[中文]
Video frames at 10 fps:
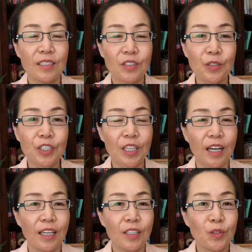就
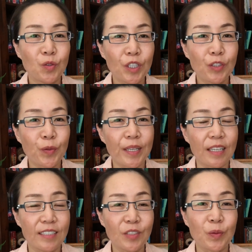是撅嘴
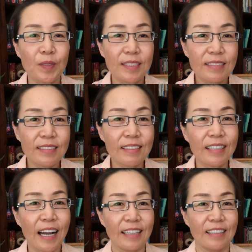也是一种
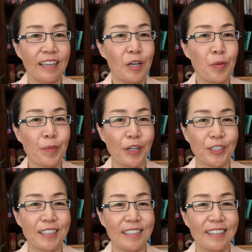性感的表
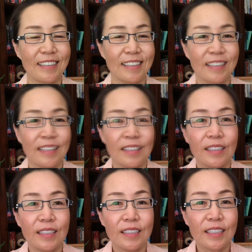示。
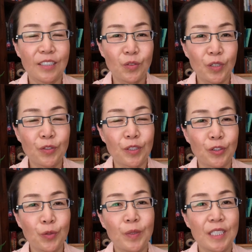这个撅嘴，
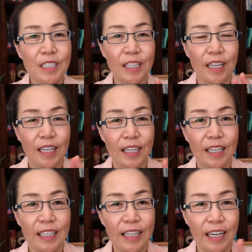中文是
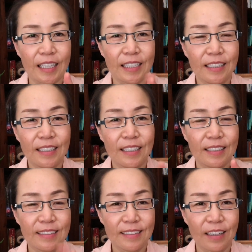两
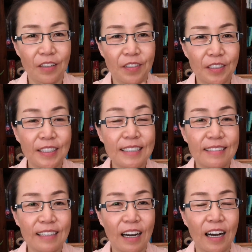个词儿放到一
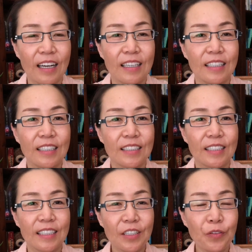起啊，
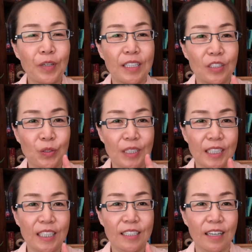英文呢就是
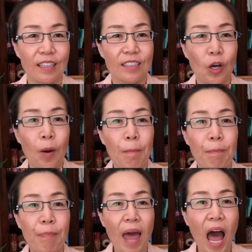一个词儿叫
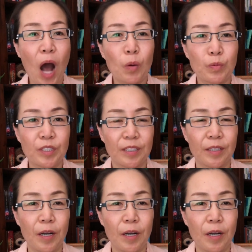pout。